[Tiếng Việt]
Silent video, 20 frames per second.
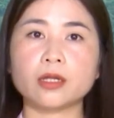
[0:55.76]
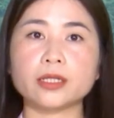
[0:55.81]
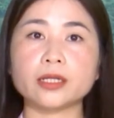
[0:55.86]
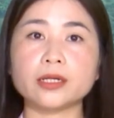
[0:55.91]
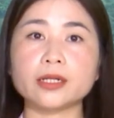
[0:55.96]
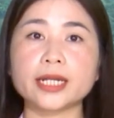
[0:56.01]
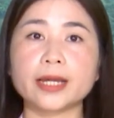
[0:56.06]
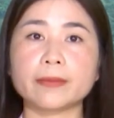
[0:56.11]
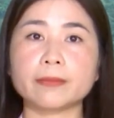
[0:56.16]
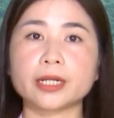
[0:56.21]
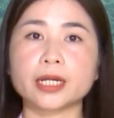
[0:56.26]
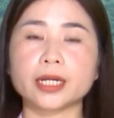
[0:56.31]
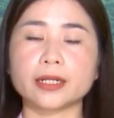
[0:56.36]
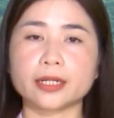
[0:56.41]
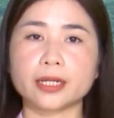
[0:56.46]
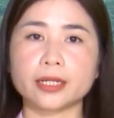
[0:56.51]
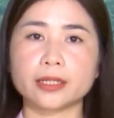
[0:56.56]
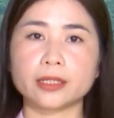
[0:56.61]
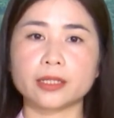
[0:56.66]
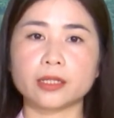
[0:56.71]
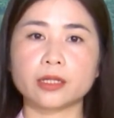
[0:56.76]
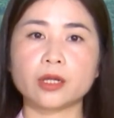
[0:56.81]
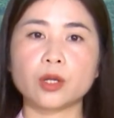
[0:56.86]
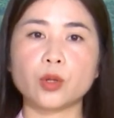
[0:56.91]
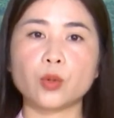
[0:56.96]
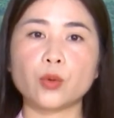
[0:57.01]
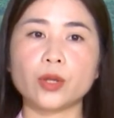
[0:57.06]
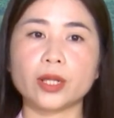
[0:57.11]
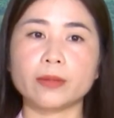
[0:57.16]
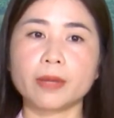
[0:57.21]
Những năm gần đây,
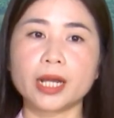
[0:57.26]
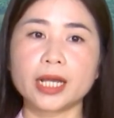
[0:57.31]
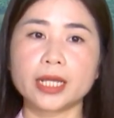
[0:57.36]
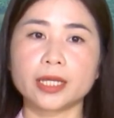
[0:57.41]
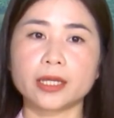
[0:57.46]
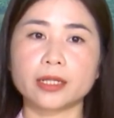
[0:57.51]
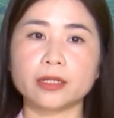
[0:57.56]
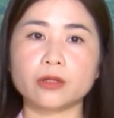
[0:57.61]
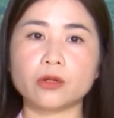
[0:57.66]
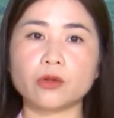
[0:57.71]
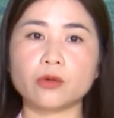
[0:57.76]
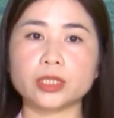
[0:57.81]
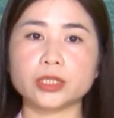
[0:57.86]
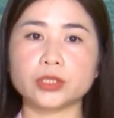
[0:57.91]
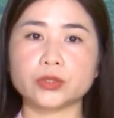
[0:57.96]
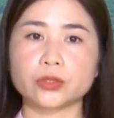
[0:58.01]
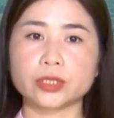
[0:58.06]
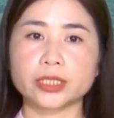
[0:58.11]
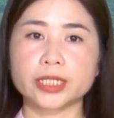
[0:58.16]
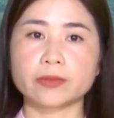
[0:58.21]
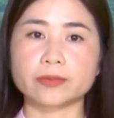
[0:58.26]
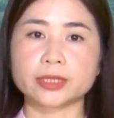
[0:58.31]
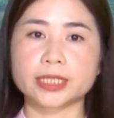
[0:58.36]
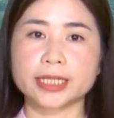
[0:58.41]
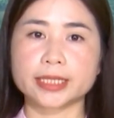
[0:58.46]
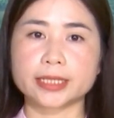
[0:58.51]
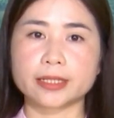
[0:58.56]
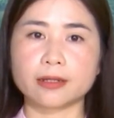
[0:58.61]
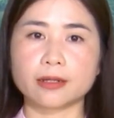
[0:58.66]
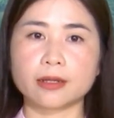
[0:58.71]
huyện Bắc Yên luôn chú trọng
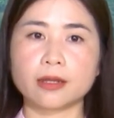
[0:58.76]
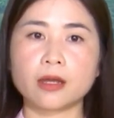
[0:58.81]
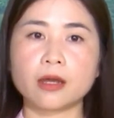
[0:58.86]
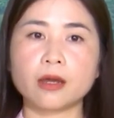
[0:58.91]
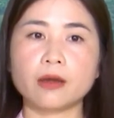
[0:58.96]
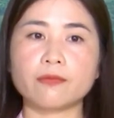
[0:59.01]
xây dựng